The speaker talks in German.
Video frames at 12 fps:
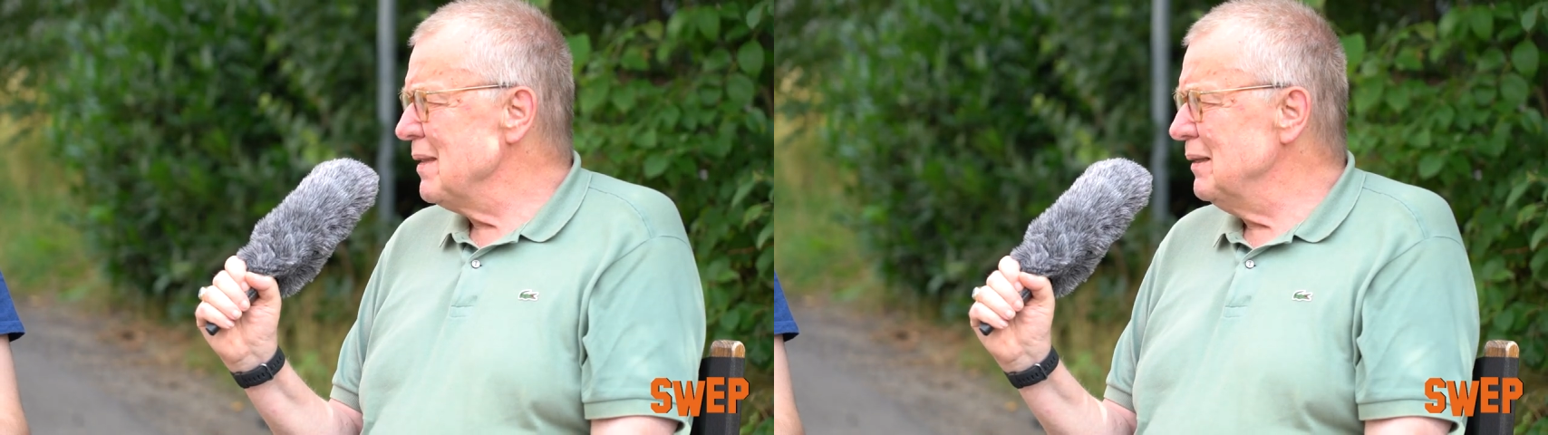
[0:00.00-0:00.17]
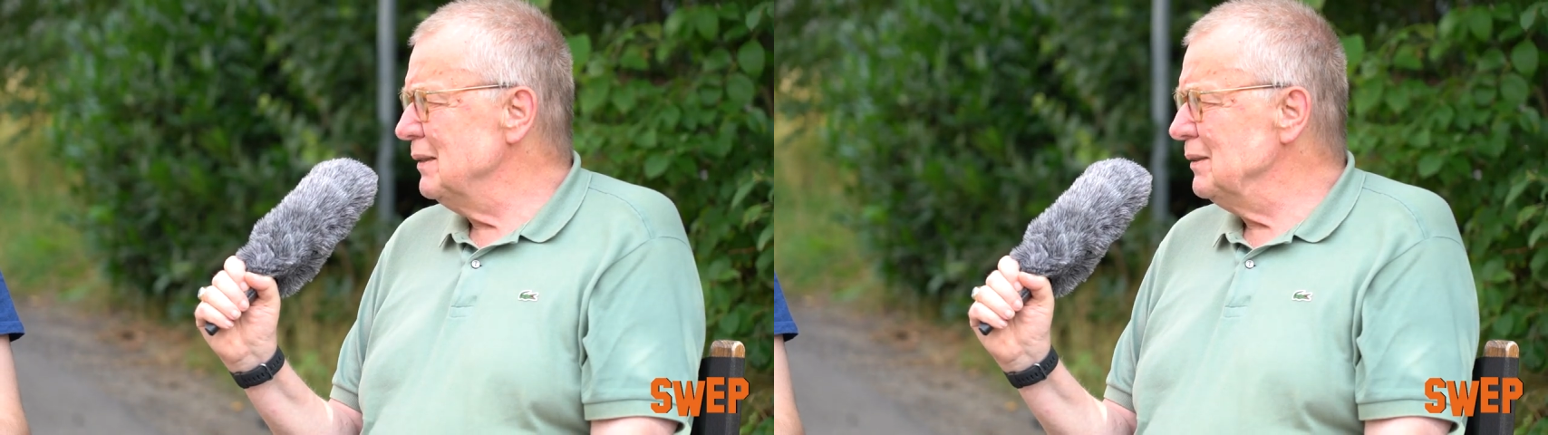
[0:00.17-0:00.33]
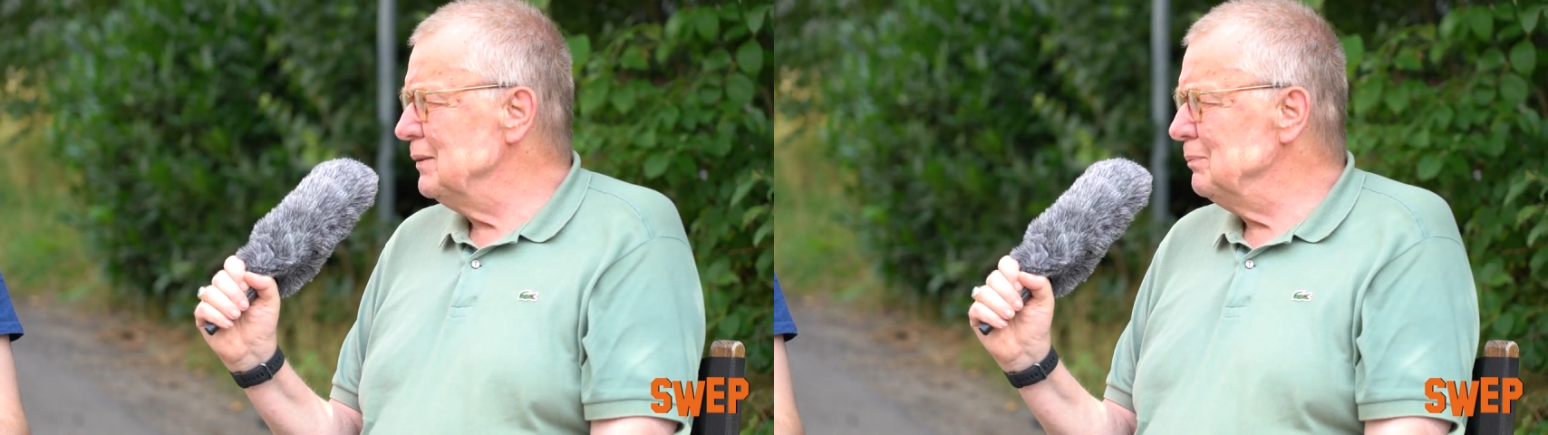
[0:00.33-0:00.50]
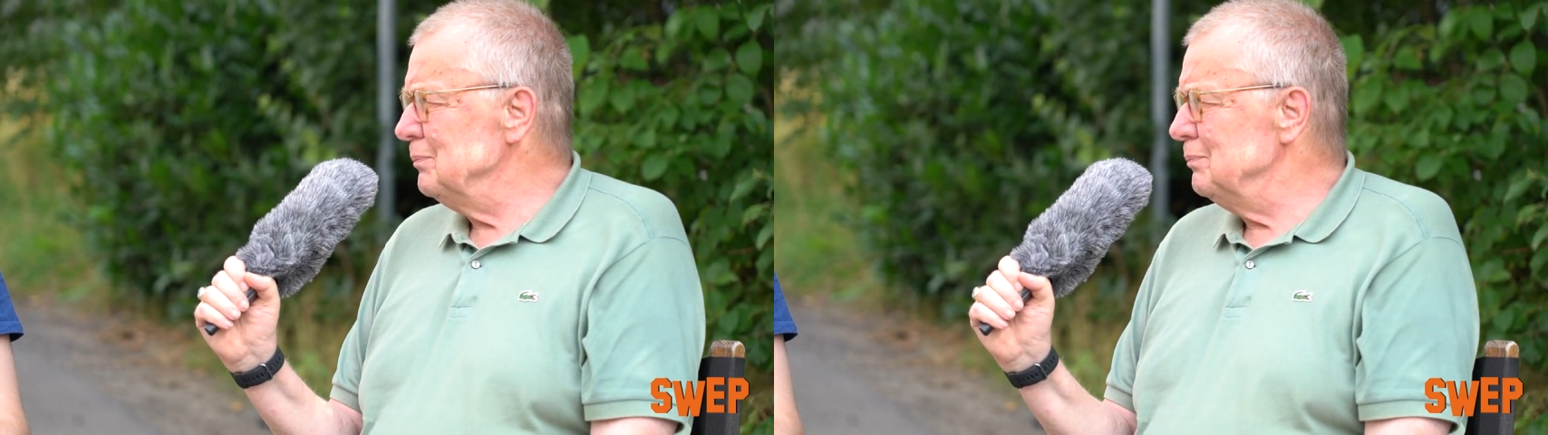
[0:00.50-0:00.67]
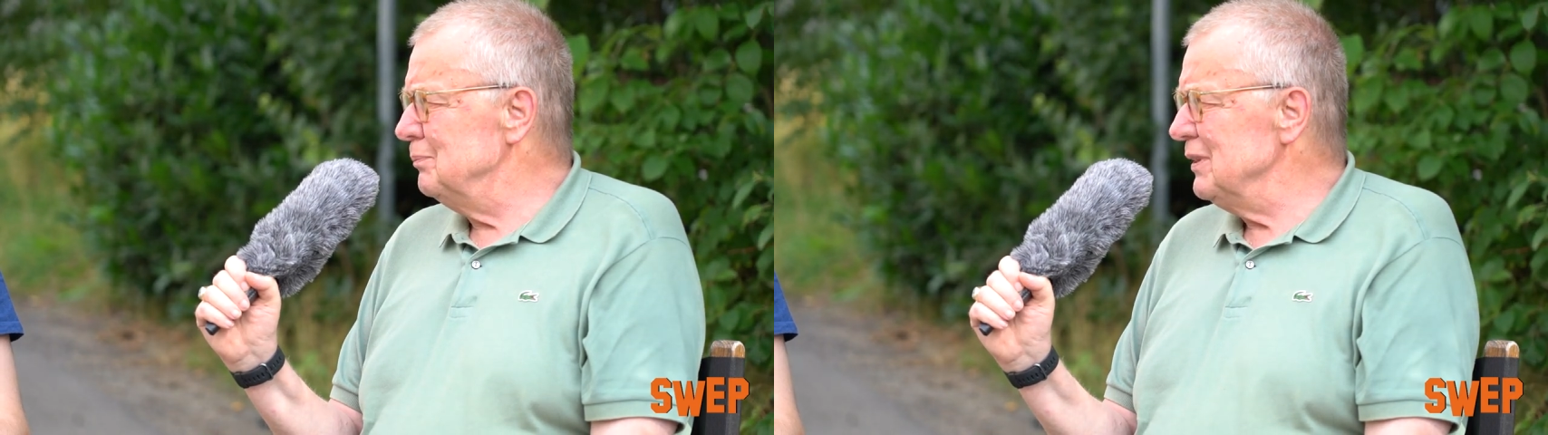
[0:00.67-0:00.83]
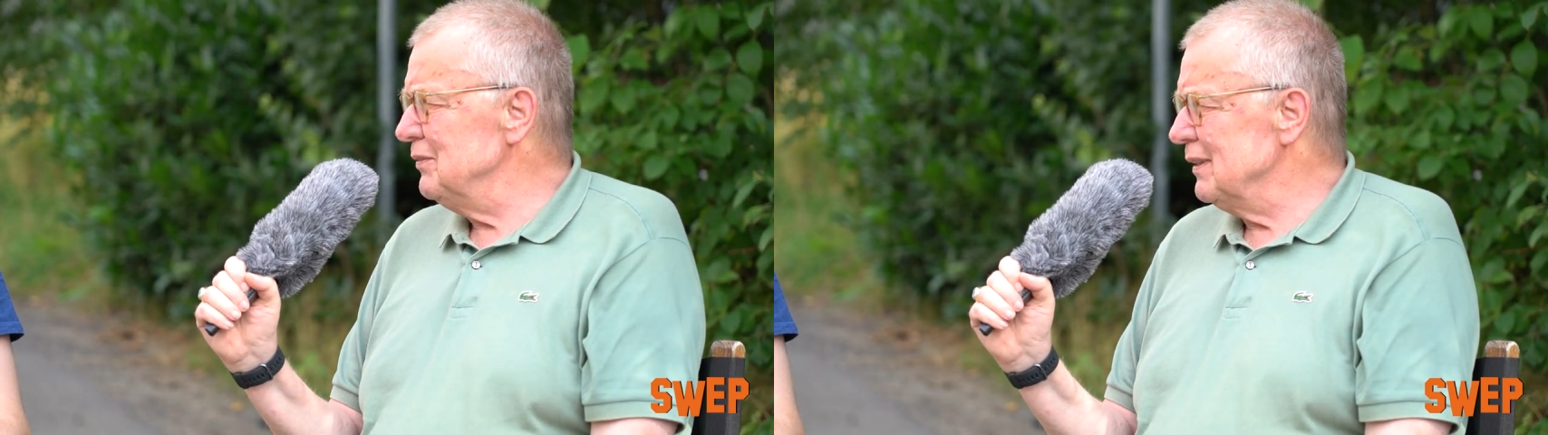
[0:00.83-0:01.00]
ähm,
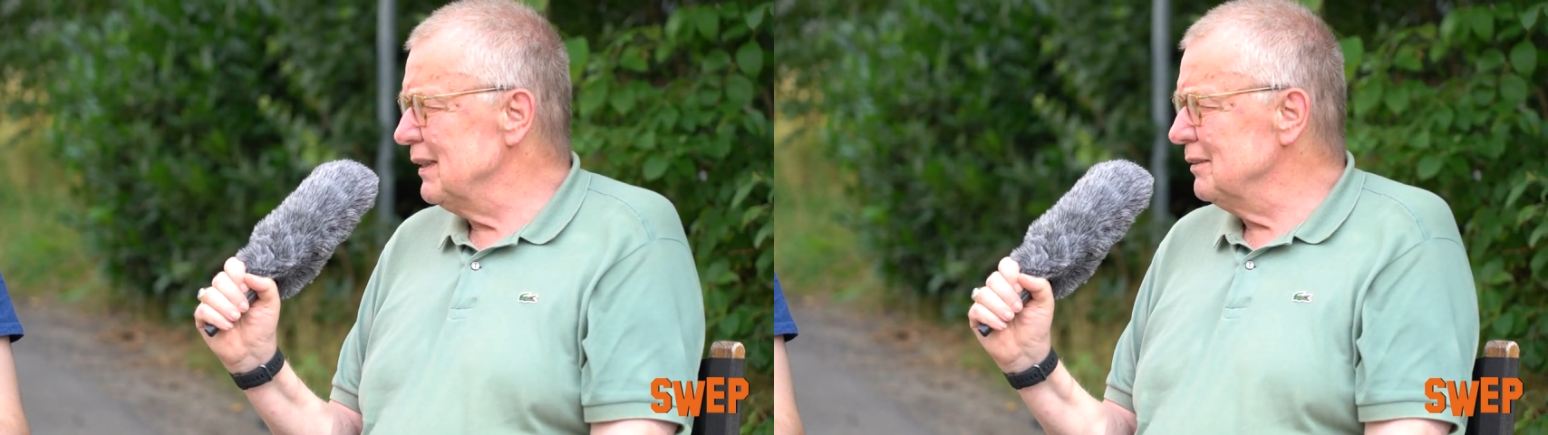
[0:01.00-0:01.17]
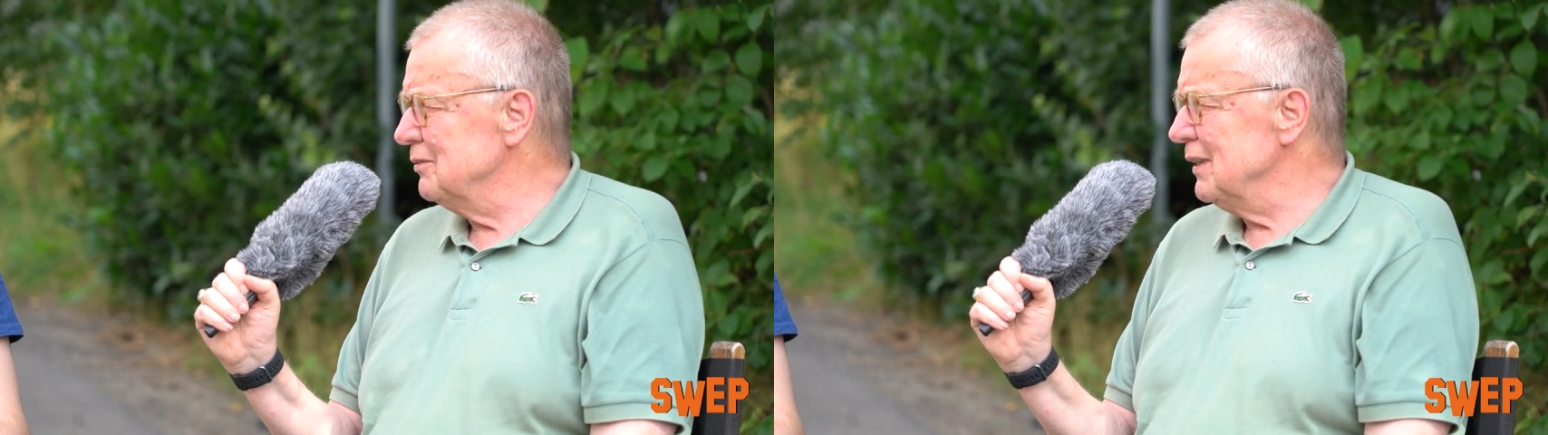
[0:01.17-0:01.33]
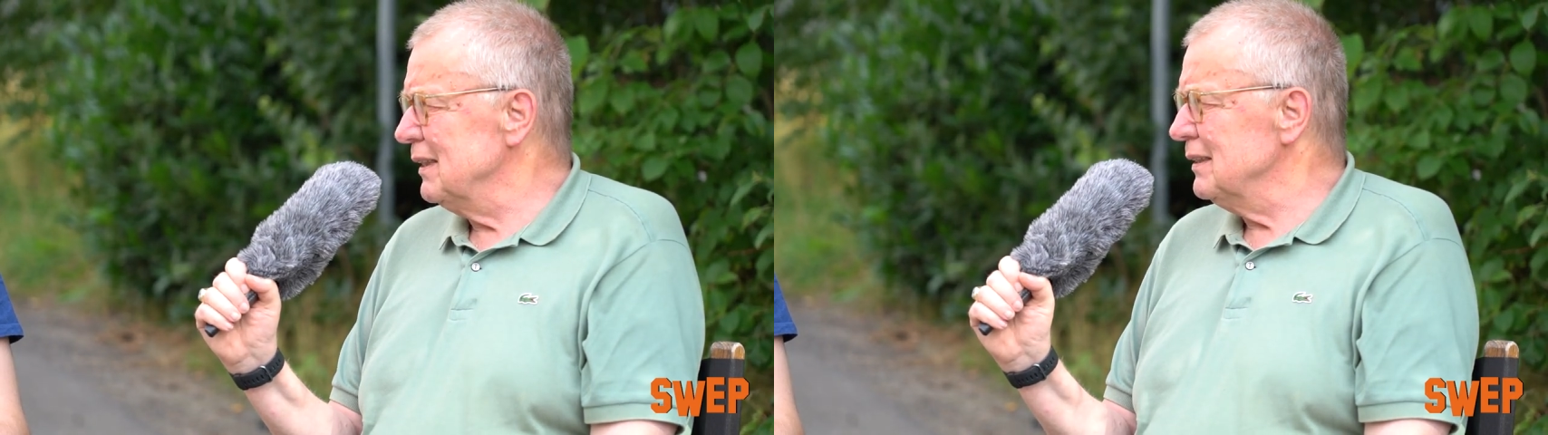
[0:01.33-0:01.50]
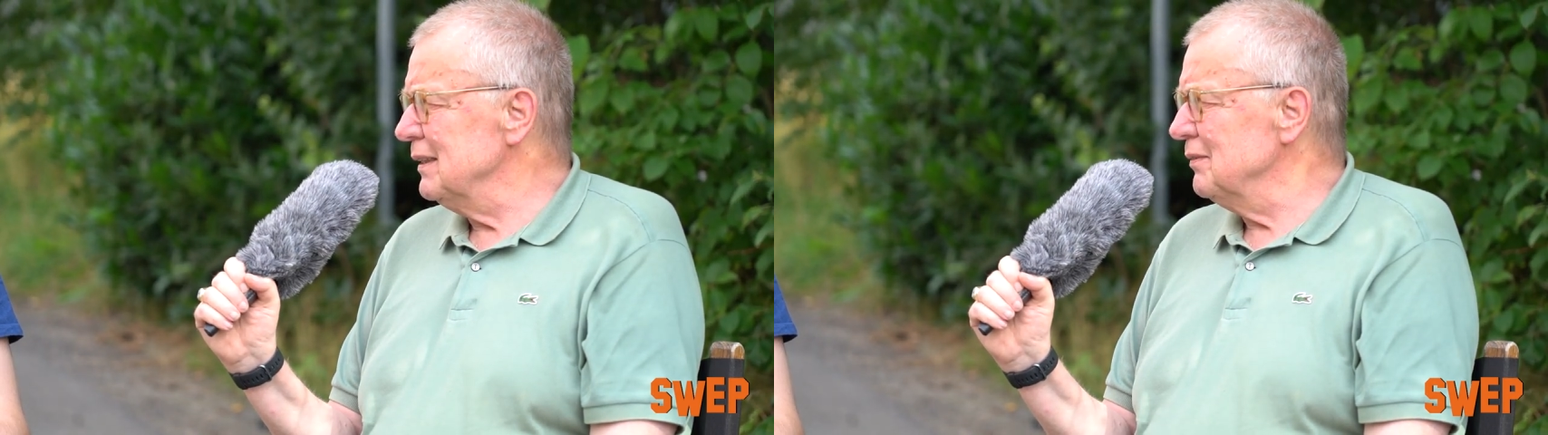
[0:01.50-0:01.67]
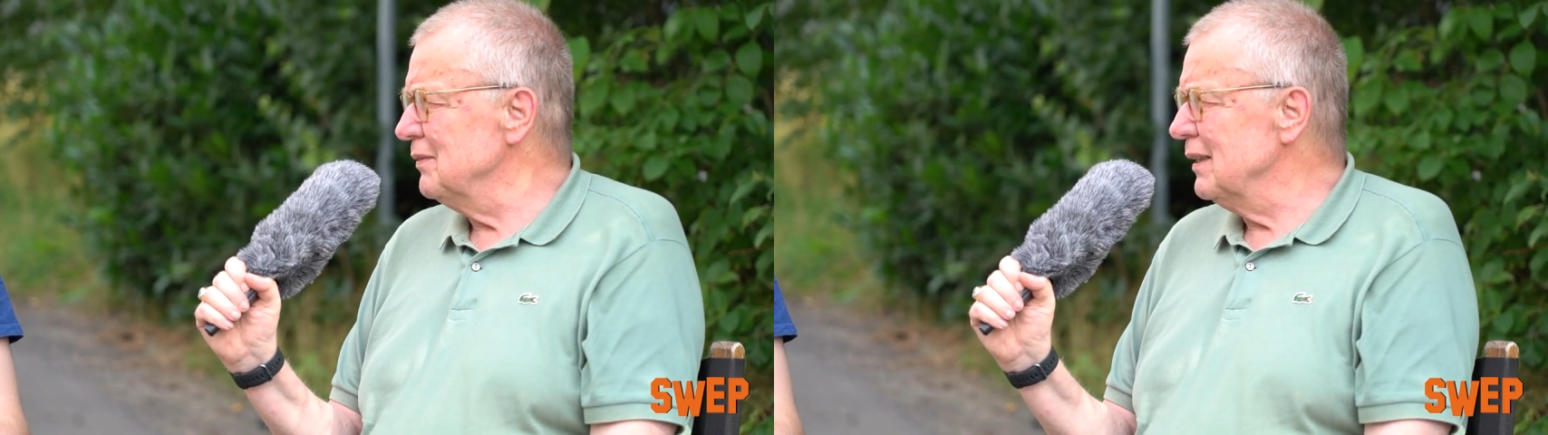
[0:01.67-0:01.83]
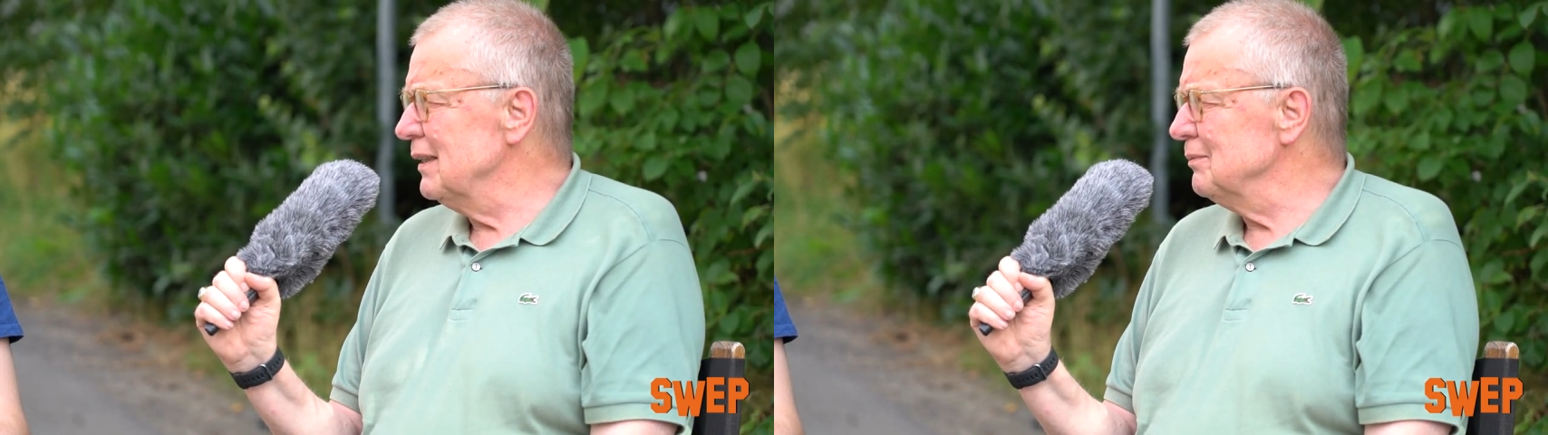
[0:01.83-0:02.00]
bis wir dann
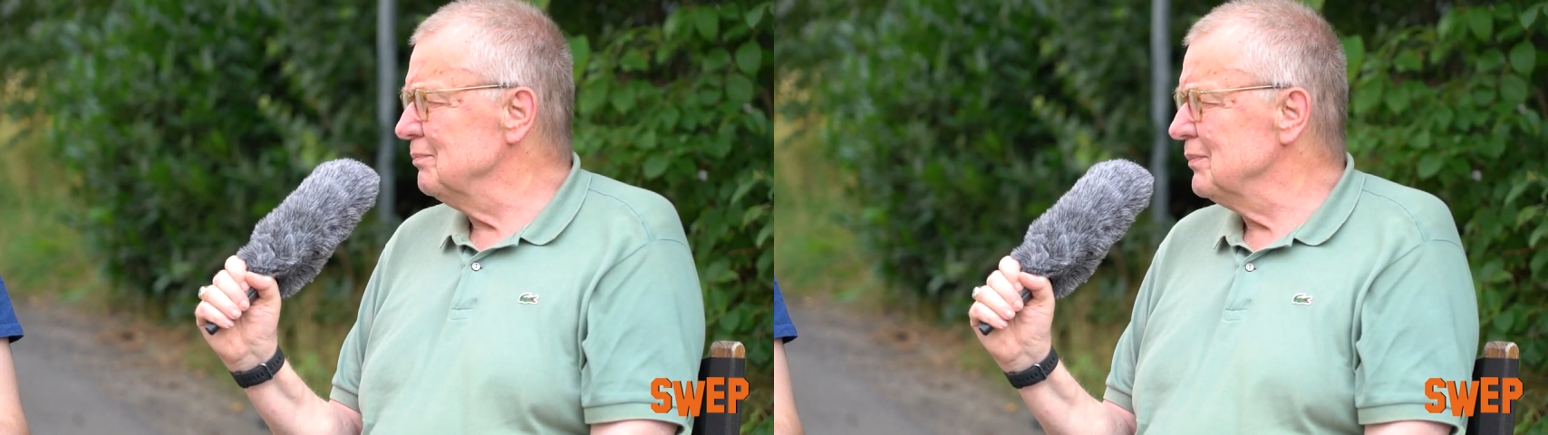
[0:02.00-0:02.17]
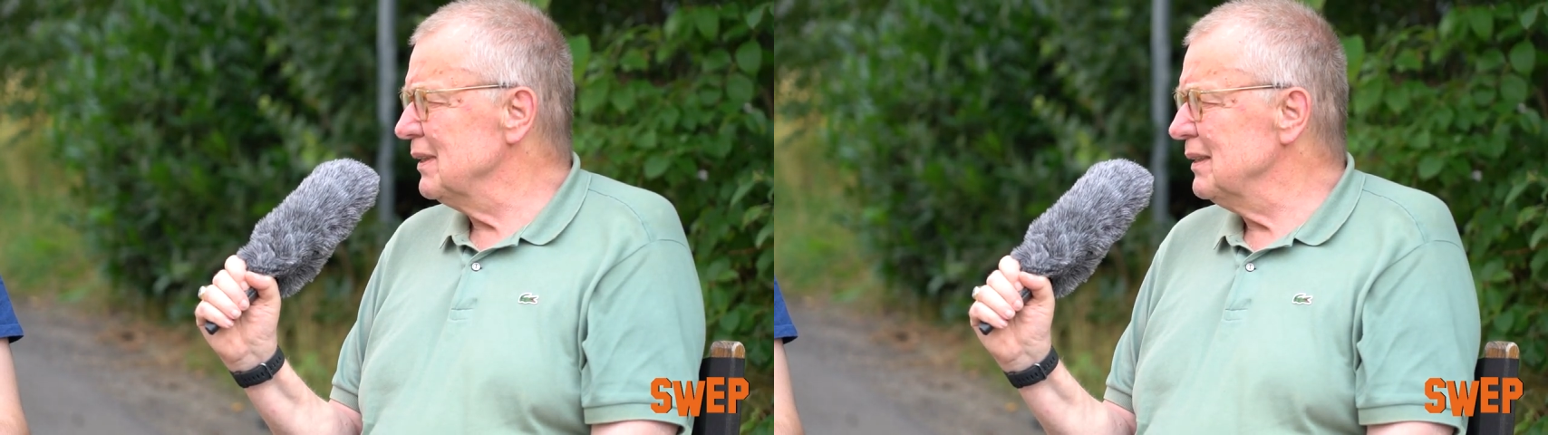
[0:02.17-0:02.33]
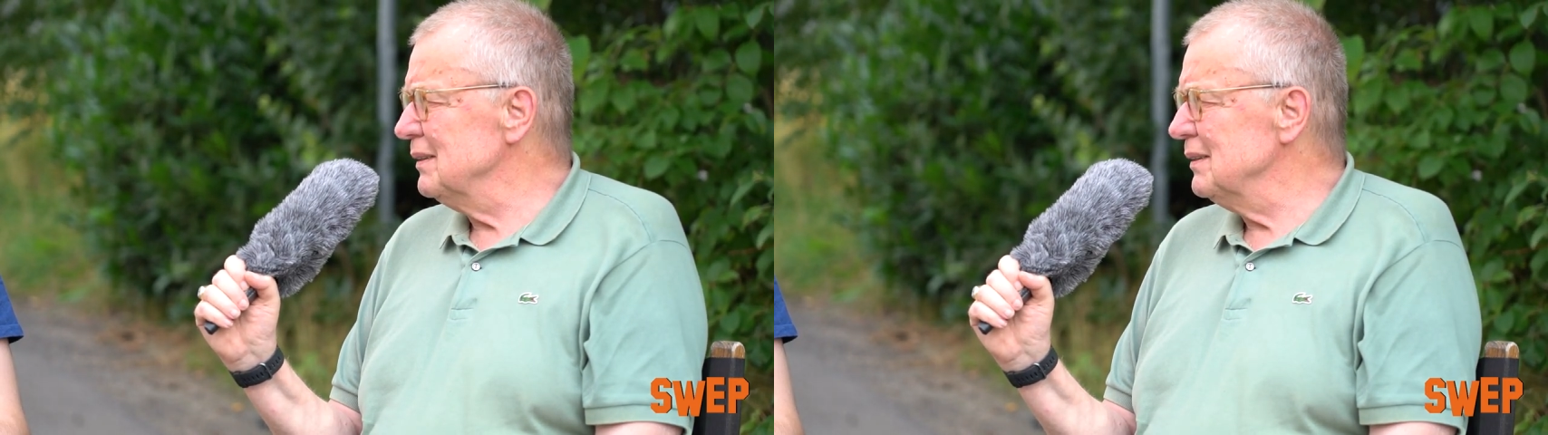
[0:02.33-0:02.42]
fertig waren.